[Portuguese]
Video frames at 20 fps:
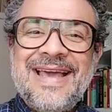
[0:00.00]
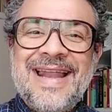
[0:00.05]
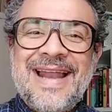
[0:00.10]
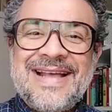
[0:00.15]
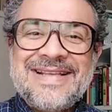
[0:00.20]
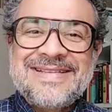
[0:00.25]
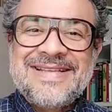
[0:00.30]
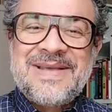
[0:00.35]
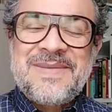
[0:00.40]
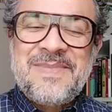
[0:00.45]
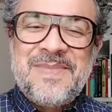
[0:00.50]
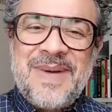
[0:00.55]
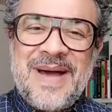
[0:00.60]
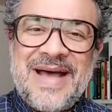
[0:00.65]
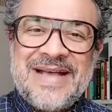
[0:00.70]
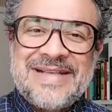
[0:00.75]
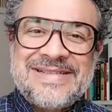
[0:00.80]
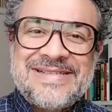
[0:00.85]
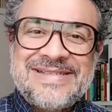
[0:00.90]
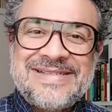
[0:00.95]
Graça e
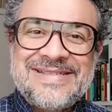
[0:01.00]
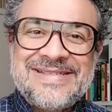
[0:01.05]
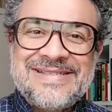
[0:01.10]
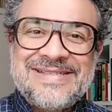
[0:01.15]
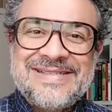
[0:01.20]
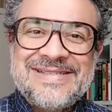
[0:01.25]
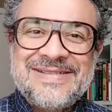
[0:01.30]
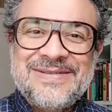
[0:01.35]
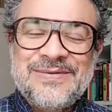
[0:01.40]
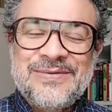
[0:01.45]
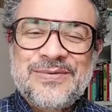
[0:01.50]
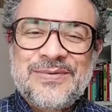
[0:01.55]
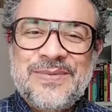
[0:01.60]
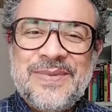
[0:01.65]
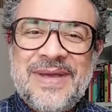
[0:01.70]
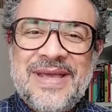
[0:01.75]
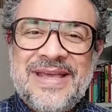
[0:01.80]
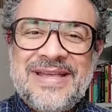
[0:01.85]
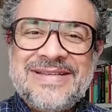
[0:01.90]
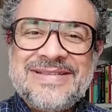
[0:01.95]
paz.
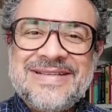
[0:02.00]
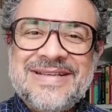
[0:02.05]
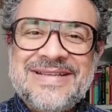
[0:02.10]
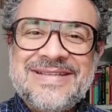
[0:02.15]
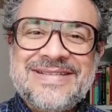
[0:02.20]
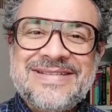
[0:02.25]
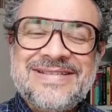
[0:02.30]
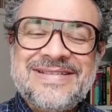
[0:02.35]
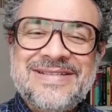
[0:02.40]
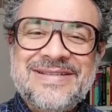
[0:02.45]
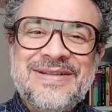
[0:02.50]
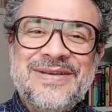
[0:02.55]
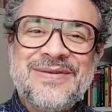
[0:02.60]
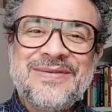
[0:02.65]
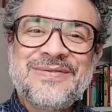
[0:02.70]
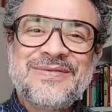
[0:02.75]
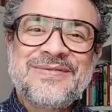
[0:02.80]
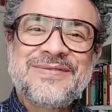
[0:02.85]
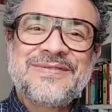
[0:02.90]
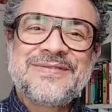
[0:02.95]
Tudo bem, gente de
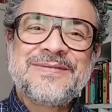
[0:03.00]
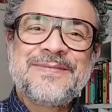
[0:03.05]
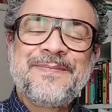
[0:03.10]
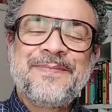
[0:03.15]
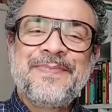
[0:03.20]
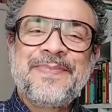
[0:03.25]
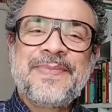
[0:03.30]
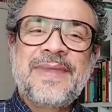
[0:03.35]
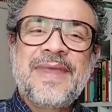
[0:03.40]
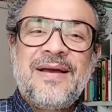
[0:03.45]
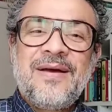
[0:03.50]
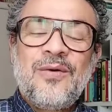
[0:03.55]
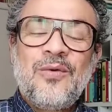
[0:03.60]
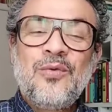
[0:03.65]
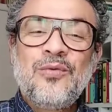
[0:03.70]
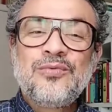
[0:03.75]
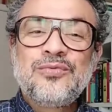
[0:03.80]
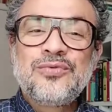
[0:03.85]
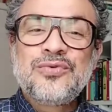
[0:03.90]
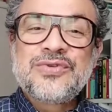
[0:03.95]
Deus?
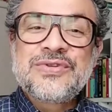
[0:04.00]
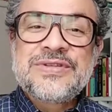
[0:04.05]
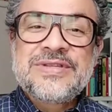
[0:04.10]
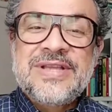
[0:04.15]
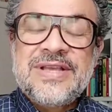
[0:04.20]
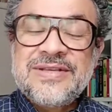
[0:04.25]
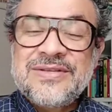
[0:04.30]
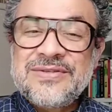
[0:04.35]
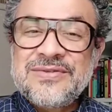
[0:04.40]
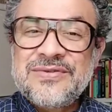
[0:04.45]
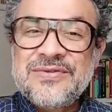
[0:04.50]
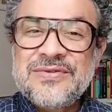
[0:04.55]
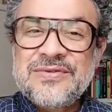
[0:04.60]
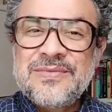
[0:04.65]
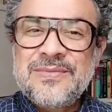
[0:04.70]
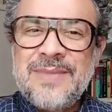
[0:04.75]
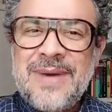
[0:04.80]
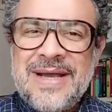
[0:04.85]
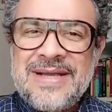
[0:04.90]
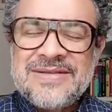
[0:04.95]
Um dos
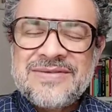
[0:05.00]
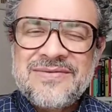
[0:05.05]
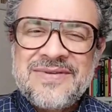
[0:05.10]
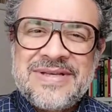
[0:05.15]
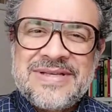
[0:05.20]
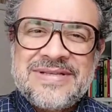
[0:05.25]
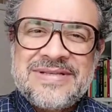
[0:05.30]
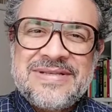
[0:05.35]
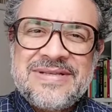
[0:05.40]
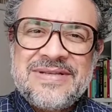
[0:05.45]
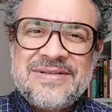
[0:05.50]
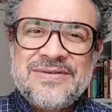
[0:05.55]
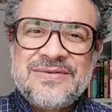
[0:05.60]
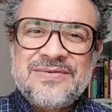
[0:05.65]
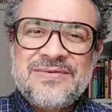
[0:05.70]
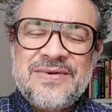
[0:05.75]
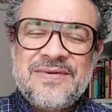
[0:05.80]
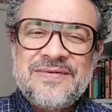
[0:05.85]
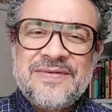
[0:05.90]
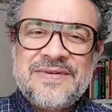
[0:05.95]
textos mais
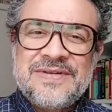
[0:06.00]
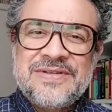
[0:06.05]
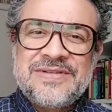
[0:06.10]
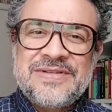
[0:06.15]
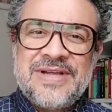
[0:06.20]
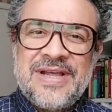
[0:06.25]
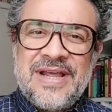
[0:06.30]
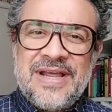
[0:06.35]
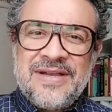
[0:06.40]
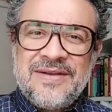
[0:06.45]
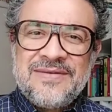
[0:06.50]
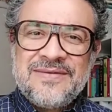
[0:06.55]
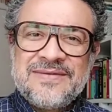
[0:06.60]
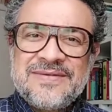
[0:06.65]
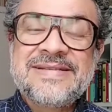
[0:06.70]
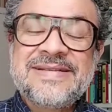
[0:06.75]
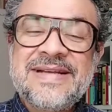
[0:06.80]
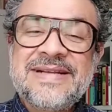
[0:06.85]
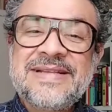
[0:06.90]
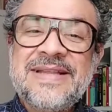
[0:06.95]
conhecidos do Evangelho
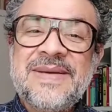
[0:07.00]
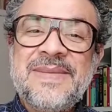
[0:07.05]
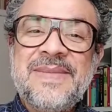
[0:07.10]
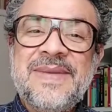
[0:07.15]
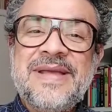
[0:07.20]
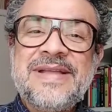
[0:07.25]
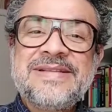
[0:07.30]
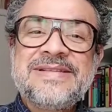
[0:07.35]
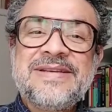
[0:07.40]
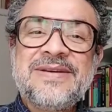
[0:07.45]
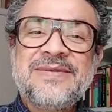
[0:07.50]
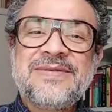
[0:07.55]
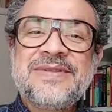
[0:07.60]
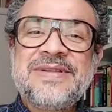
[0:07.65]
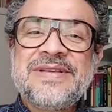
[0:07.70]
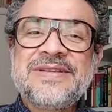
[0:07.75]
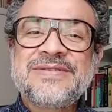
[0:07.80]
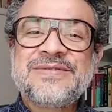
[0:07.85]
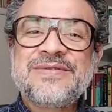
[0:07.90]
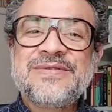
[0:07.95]
certamente é o
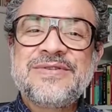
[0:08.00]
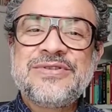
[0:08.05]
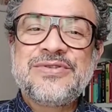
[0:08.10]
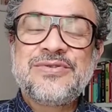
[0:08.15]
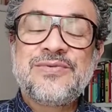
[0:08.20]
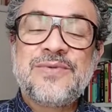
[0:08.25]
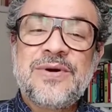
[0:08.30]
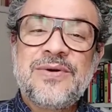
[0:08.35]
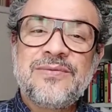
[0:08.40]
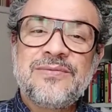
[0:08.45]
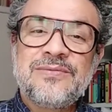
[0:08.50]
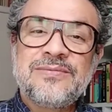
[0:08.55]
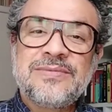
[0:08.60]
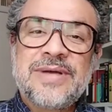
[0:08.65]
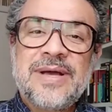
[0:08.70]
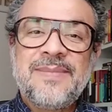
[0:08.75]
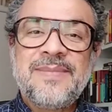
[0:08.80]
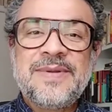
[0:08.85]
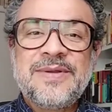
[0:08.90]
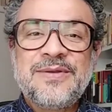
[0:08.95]
texto de João,
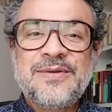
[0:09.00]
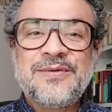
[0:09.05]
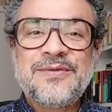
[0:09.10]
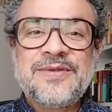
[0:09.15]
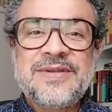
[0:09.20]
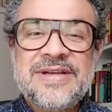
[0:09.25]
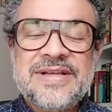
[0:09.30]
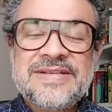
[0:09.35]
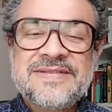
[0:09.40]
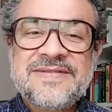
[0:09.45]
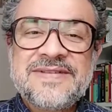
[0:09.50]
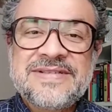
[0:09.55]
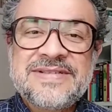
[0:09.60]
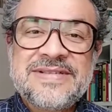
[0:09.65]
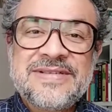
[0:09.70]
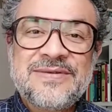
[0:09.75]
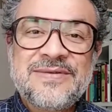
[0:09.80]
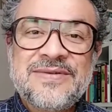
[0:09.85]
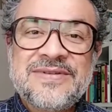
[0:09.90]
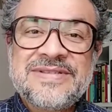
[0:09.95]
capítulo 3,
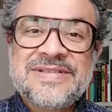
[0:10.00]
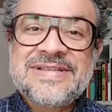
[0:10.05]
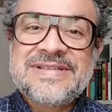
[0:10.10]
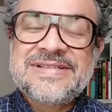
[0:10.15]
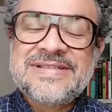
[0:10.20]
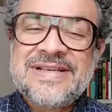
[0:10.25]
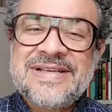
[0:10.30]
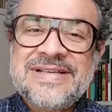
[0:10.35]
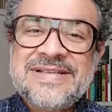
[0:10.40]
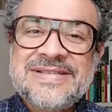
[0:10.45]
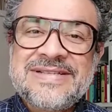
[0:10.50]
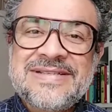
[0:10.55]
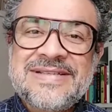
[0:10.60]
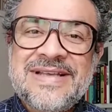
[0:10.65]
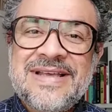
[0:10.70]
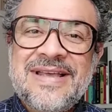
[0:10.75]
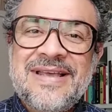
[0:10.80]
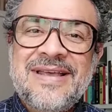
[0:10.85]
versículo 16,